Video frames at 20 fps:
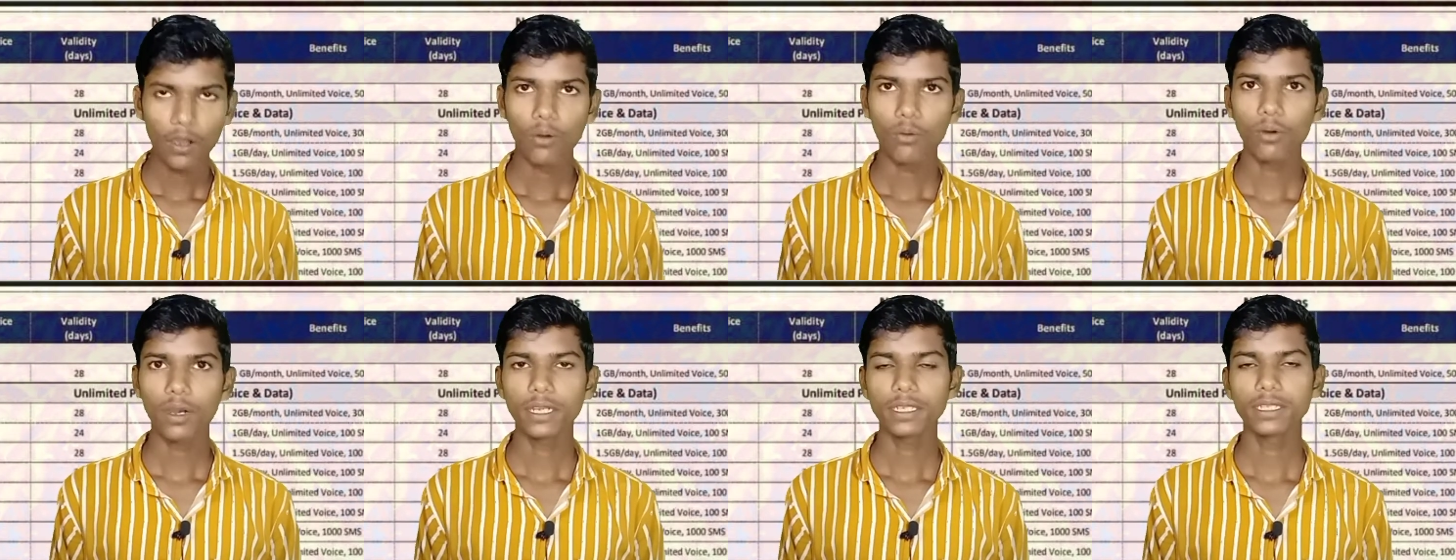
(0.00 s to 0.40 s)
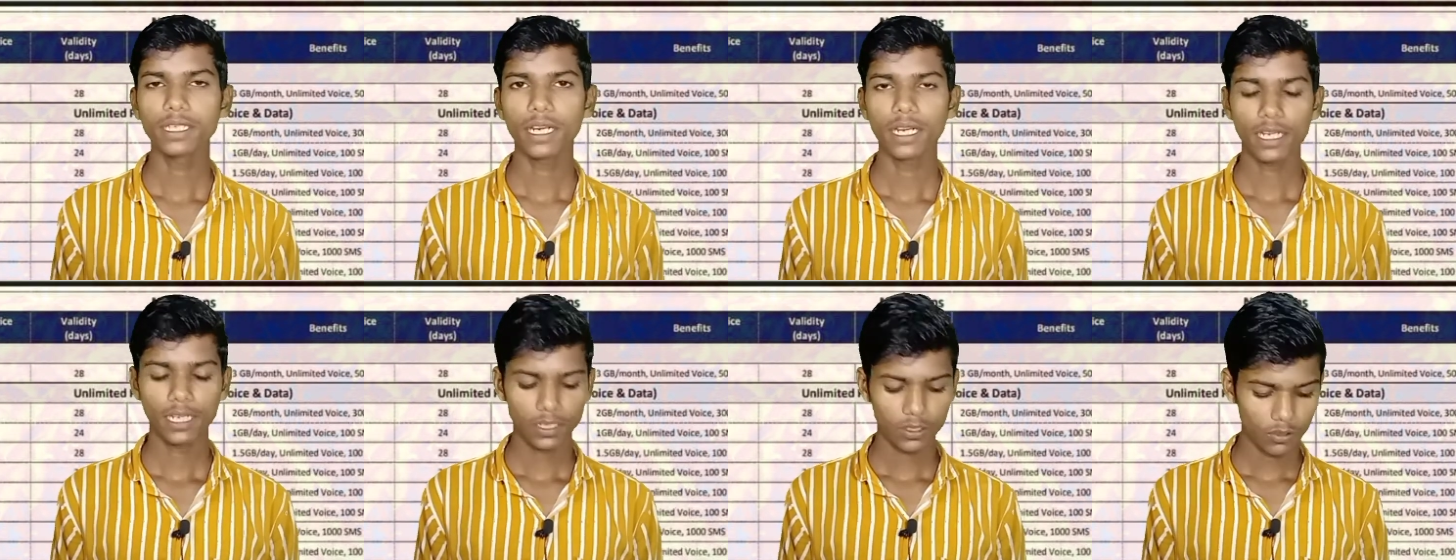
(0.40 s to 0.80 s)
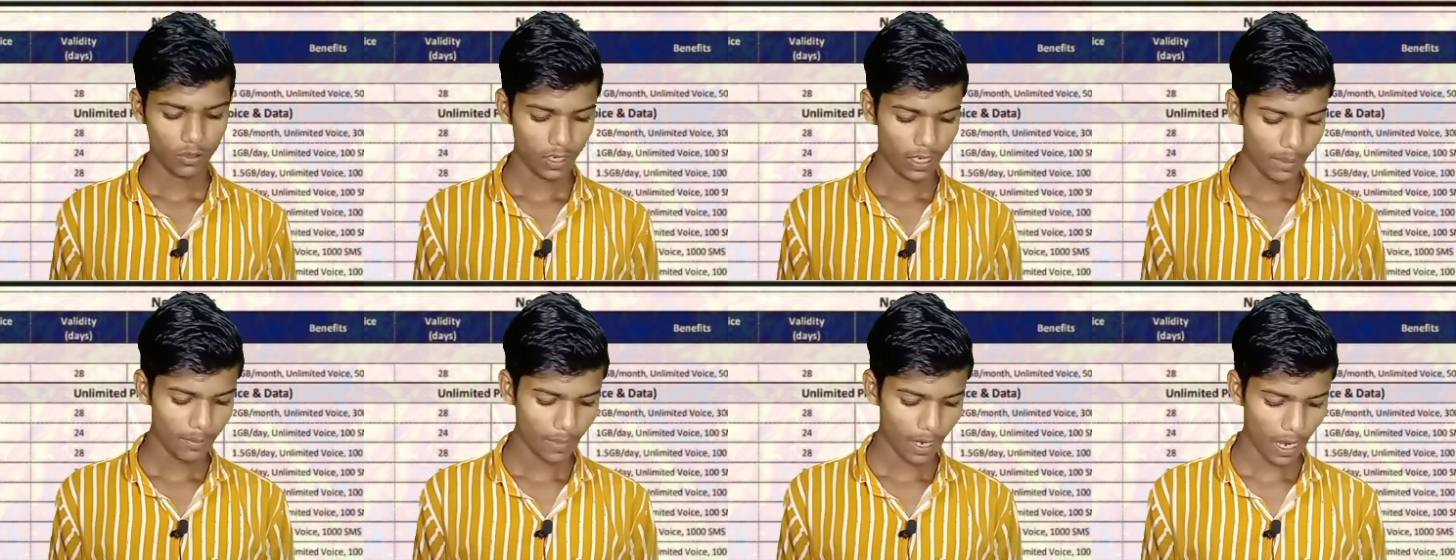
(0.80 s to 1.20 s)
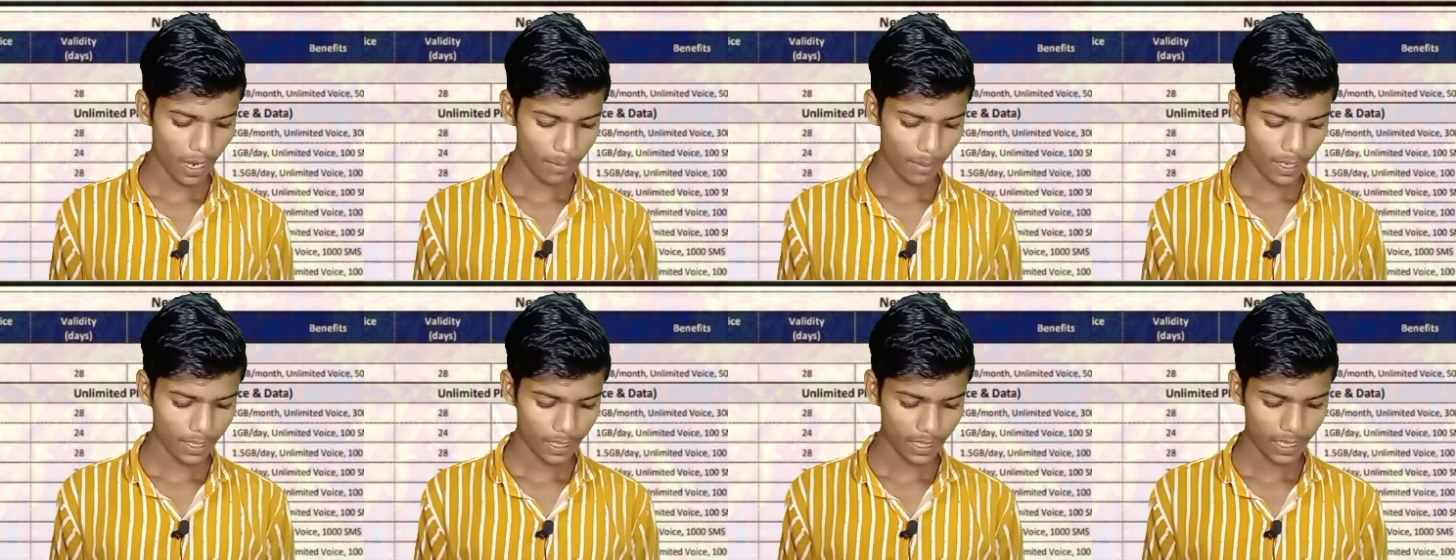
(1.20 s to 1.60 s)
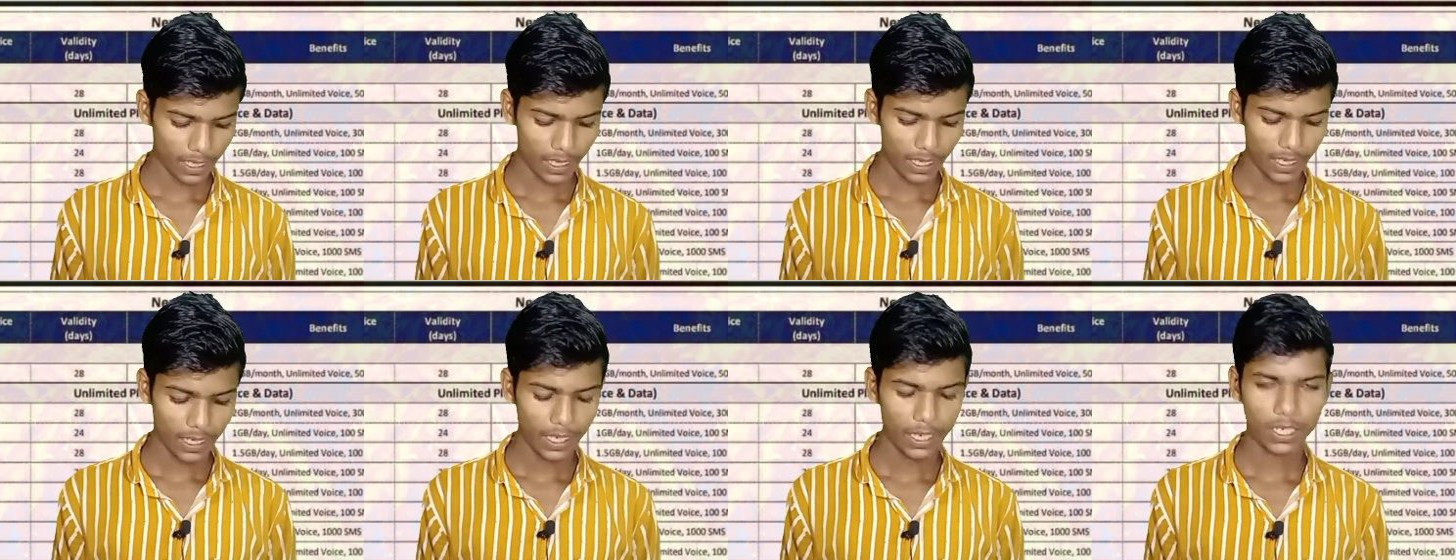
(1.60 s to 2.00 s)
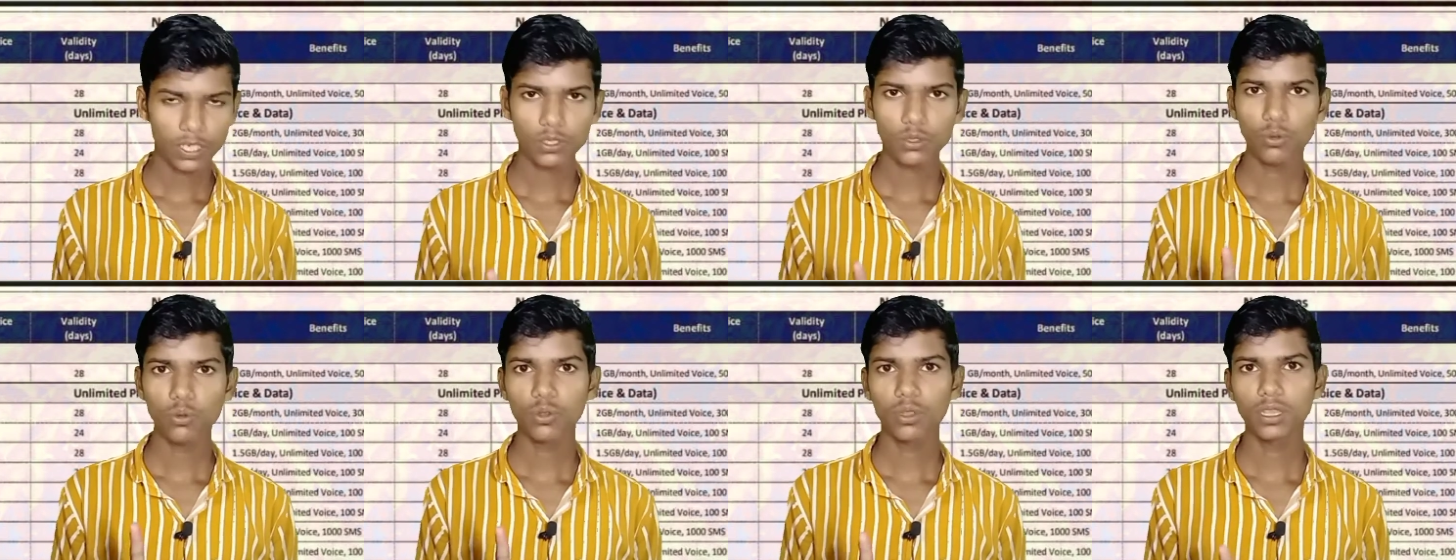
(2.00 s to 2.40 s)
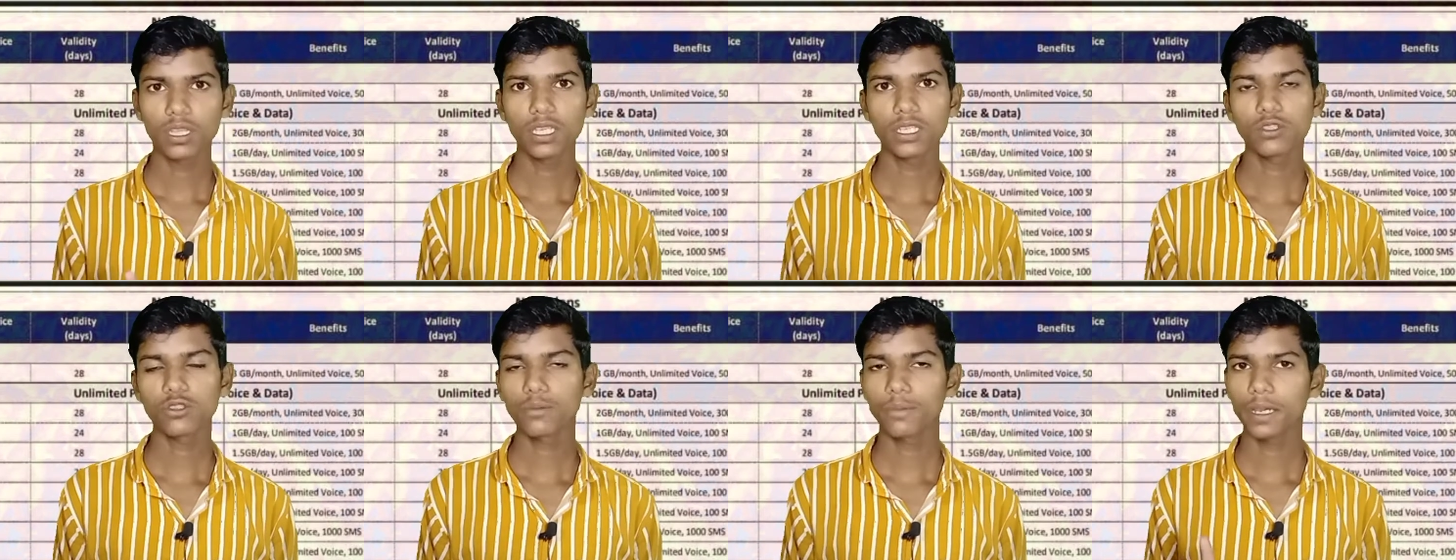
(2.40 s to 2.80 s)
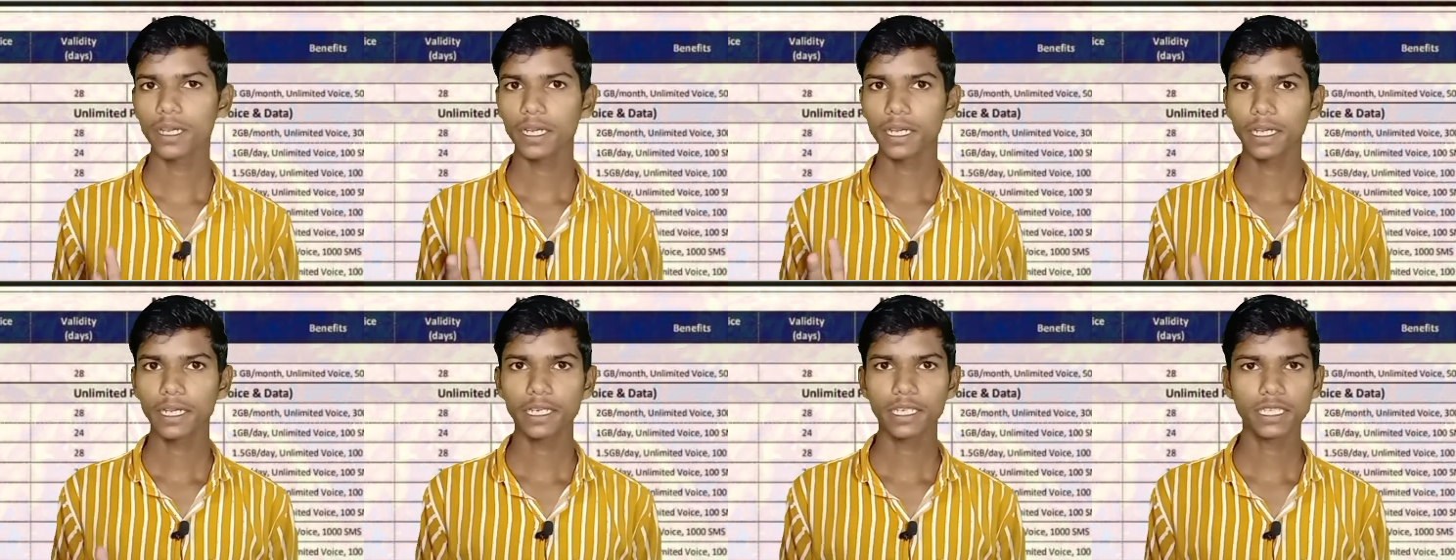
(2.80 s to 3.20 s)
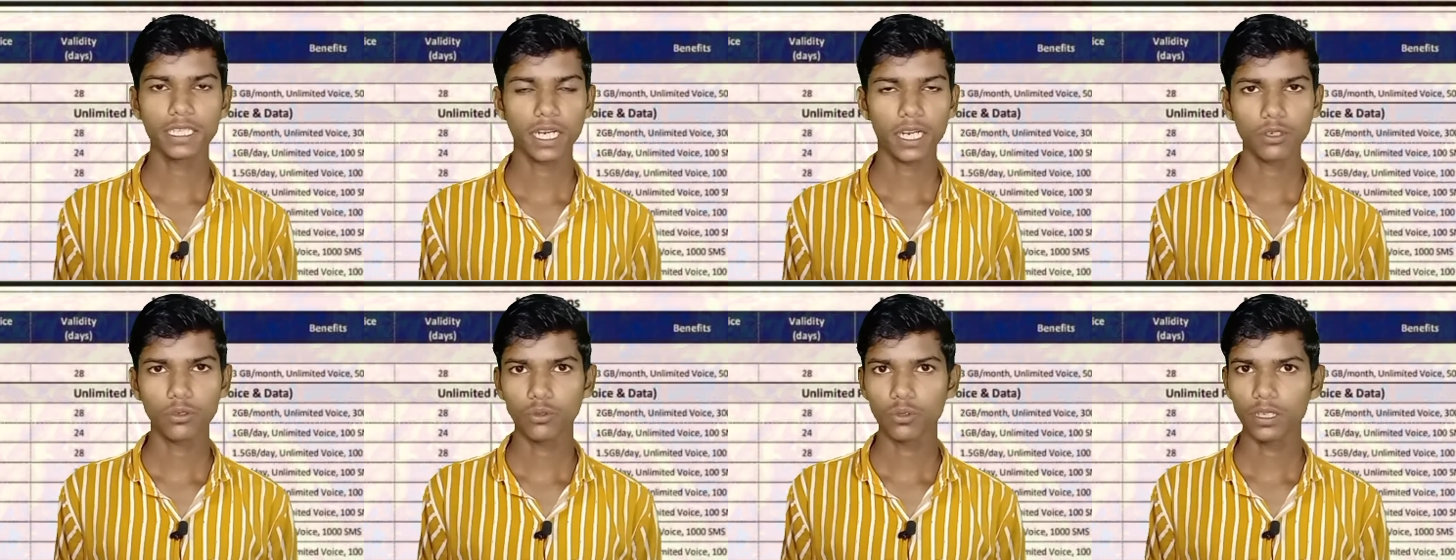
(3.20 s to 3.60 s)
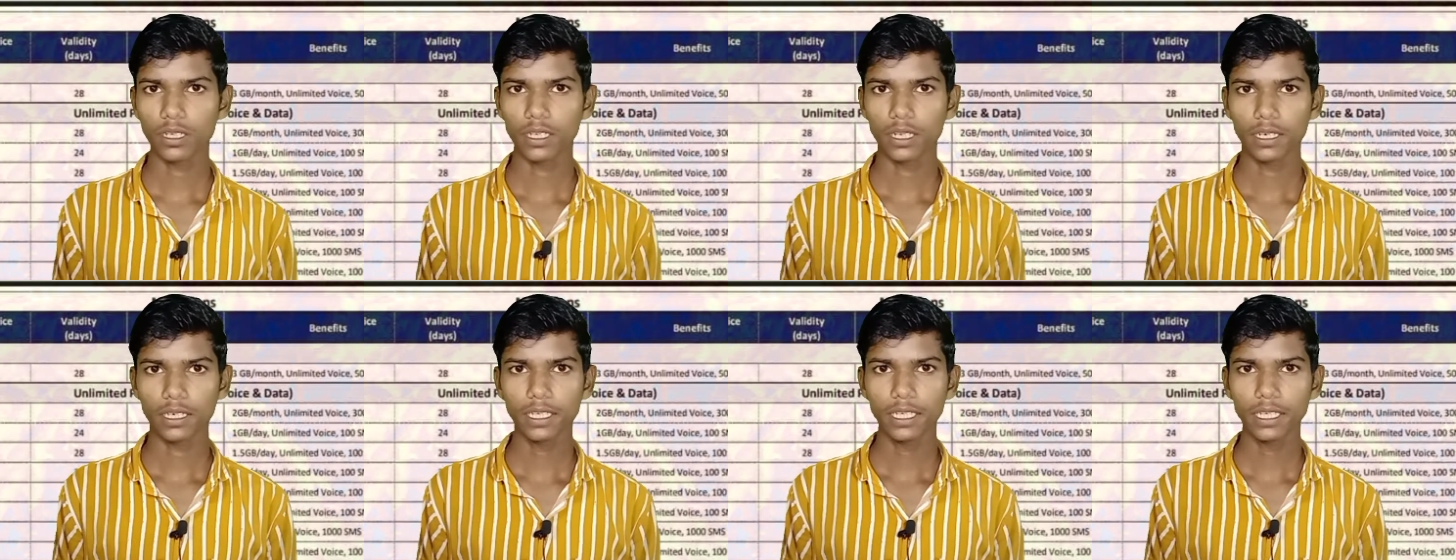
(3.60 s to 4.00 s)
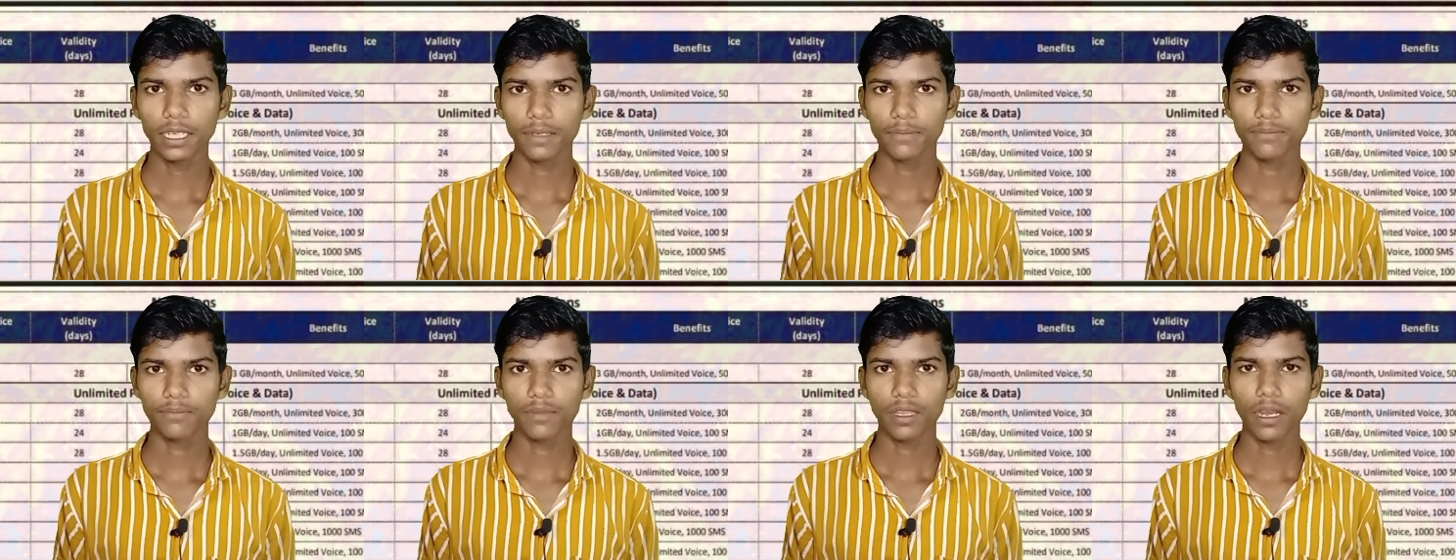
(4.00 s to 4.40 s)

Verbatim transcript: वॉइस डाटा जो है अब आते हैं एक सौ उनतीस रुपये का एक रिचार्ज होता था ठीक है